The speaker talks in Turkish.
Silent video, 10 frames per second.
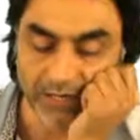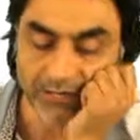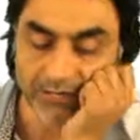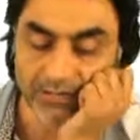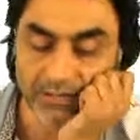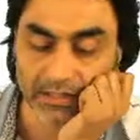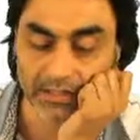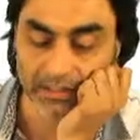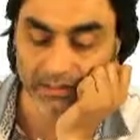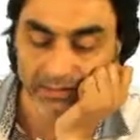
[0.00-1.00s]
haklarında
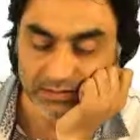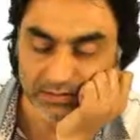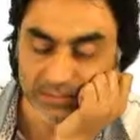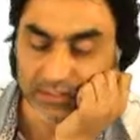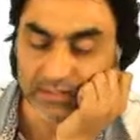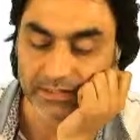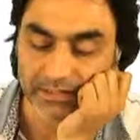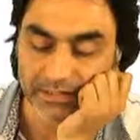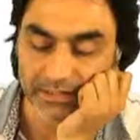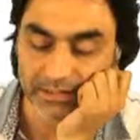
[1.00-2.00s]

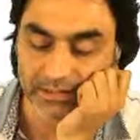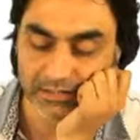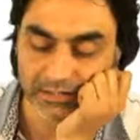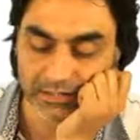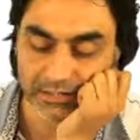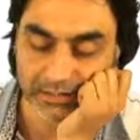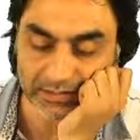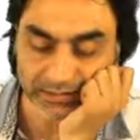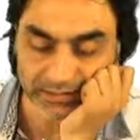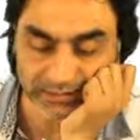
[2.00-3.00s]
kazandıkları
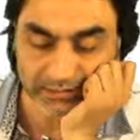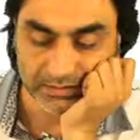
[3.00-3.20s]
kimselerden